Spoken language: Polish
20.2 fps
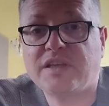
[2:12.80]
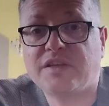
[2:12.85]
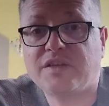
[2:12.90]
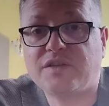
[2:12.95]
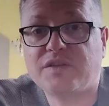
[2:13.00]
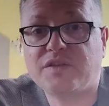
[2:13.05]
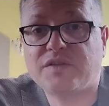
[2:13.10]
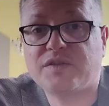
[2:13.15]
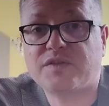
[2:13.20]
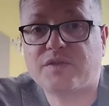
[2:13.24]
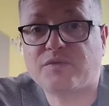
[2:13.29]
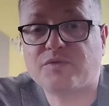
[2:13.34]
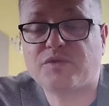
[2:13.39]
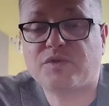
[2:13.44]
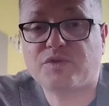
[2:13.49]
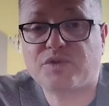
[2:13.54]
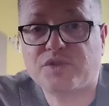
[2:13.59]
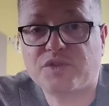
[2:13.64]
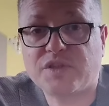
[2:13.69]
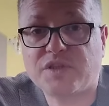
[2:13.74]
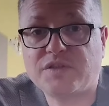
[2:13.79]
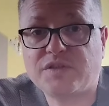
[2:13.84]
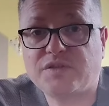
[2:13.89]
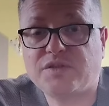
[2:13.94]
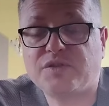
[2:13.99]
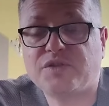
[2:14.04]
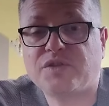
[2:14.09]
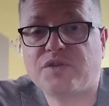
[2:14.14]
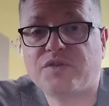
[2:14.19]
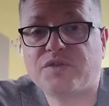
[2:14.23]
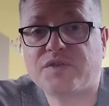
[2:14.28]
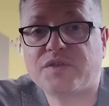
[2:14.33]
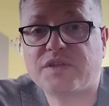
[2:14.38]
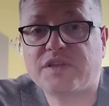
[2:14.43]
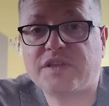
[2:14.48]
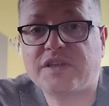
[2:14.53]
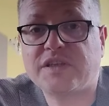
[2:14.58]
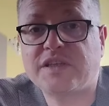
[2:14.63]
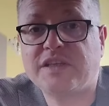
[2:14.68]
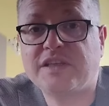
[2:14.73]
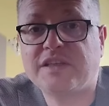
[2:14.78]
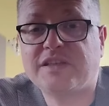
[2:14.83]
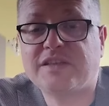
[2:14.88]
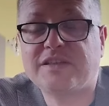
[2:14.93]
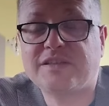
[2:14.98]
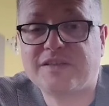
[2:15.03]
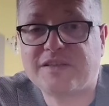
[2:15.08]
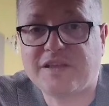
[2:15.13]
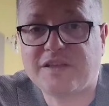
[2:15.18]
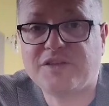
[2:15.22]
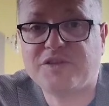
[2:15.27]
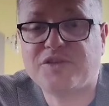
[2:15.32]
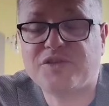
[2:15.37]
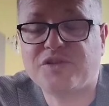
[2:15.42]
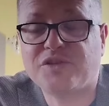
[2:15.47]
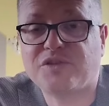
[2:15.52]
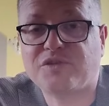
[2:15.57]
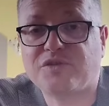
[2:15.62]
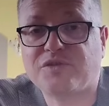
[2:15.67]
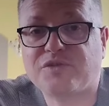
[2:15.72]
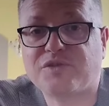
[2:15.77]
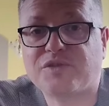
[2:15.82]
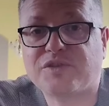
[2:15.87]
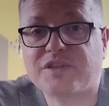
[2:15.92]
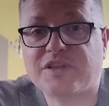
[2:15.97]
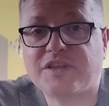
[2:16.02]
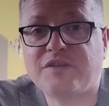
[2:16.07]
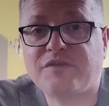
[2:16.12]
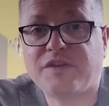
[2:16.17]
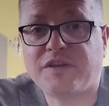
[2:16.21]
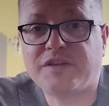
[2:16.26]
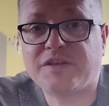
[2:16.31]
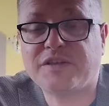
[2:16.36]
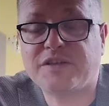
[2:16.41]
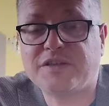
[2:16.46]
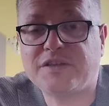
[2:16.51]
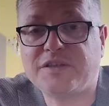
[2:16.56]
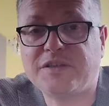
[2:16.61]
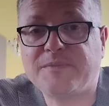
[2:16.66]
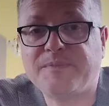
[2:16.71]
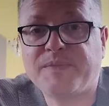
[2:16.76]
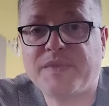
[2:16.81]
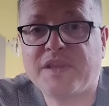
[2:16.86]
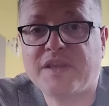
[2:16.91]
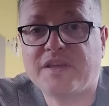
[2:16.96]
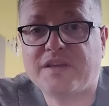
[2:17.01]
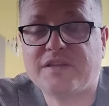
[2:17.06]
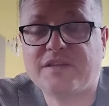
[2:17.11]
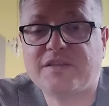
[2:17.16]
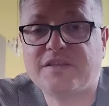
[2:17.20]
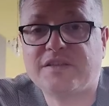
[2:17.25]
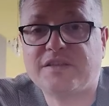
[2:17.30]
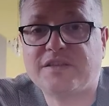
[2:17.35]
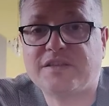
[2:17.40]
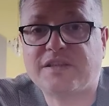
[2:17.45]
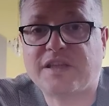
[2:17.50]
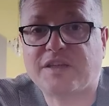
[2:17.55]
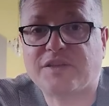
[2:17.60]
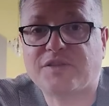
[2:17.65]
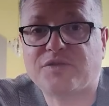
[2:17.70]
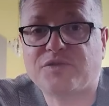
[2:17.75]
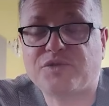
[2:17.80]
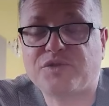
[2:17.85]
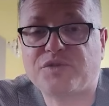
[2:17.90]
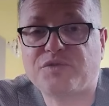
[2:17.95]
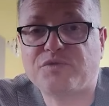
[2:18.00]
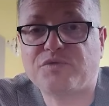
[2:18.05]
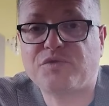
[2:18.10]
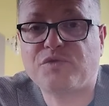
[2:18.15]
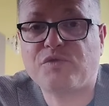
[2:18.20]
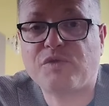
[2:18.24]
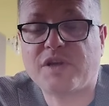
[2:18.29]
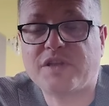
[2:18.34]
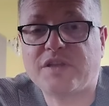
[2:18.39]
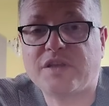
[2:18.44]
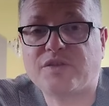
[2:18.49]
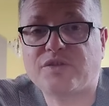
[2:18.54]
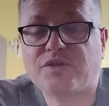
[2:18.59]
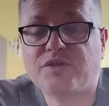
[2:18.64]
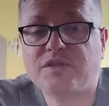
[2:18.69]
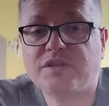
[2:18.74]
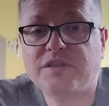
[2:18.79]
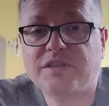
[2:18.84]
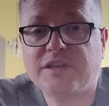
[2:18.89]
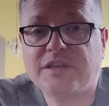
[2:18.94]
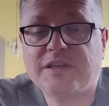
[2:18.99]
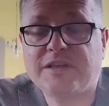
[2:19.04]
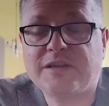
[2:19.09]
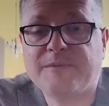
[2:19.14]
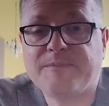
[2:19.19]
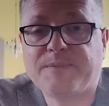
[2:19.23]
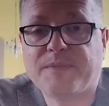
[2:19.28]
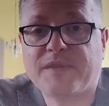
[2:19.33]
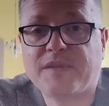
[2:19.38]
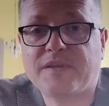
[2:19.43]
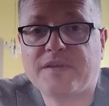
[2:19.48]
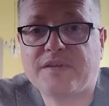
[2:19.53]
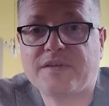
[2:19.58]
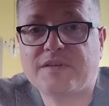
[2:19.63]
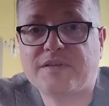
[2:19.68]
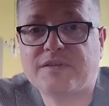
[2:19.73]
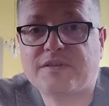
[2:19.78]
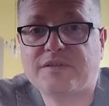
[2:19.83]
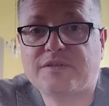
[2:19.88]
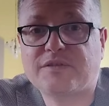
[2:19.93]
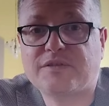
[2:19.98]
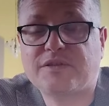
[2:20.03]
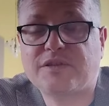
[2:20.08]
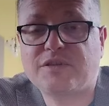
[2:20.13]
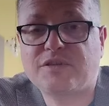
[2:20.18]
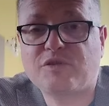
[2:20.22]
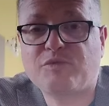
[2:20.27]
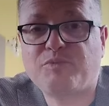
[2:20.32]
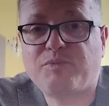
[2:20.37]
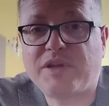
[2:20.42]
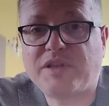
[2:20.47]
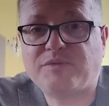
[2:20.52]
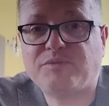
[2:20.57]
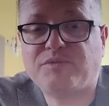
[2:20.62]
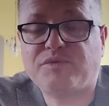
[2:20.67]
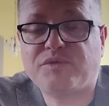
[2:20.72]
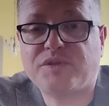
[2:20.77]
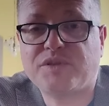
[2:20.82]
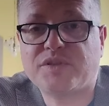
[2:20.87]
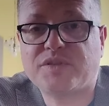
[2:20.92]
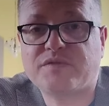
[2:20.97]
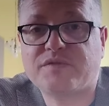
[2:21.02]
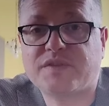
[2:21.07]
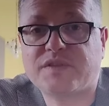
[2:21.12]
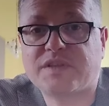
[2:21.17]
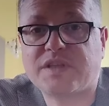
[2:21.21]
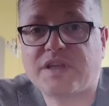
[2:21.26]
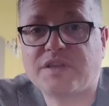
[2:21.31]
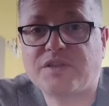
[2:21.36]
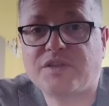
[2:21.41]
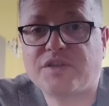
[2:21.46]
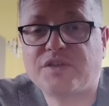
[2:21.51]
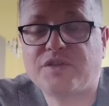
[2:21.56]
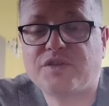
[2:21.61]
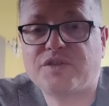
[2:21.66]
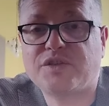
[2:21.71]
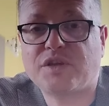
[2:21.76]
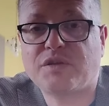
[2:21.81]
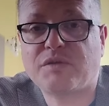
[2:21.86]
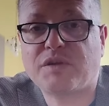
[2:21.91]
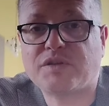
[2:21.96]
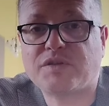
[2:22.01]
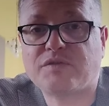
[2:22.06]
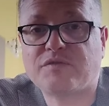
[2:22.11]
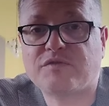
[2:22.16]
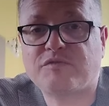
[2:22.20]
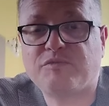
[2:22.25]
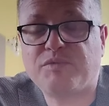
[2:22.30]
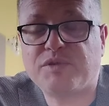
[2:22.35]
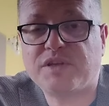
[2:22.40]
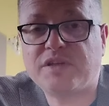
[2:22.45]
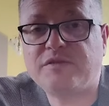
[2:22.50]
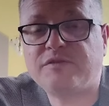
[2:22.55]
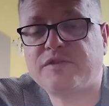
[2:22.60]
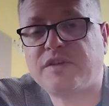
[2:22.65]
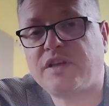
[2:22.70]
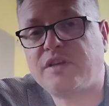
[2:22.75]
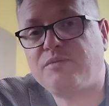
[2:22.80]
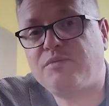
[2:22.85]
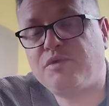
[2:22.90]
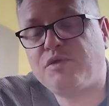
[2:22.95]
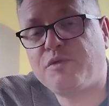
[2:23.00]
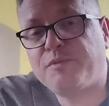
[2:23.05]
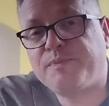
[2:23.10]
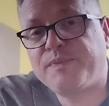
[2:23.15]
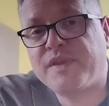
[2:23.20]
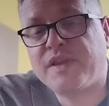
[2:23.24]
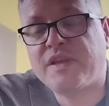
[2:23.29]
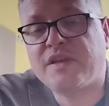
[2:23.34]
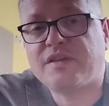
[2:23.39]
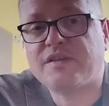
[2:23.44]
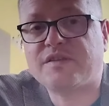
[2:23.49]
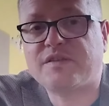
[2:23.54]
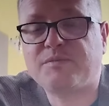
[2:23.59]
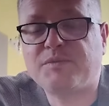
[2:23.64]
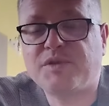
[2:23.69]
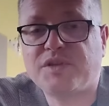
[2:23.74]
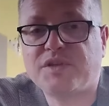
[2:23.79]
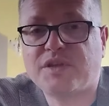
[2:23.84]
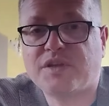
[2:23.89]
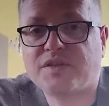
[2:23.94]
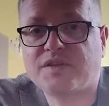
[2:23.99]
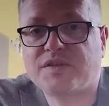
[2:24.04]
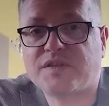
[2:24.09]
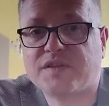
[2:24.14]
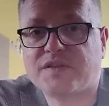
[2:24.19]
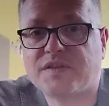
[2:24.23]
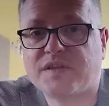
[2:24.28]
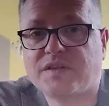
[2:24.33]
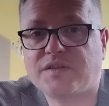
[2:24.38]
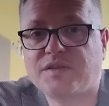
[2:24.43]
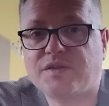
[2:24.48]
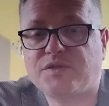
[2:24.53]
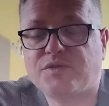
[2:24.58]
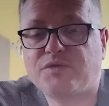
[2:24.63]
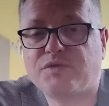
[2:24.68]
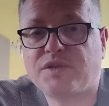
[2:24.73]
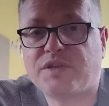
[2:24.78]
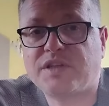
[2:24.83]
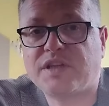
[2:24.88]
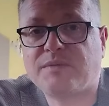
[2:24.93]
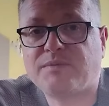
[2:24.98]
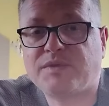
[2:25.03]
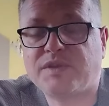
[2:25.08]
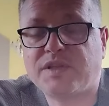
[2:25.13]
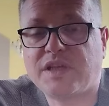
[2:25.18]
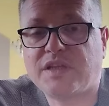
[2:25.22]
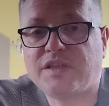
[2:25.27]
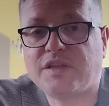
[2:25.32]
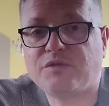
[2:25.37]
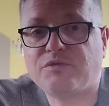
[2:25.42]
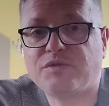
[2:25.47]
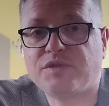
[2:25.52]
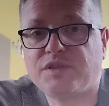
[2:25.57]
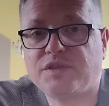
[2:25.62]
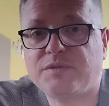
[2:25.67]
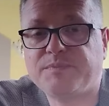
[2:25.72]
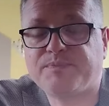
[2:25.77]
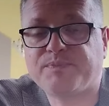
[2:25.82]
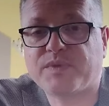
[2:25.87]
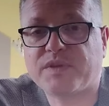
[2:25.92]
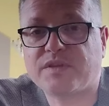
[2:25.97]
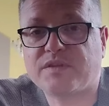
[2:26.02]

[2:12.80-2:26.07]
jest, są to 4 tysiące, zależnie od Ewangelii e, tak to się układa. Czyli e, tylko Pan Bóg jest w stanie działać wbrew albo zmieniać zasady, które nam nadał, i e,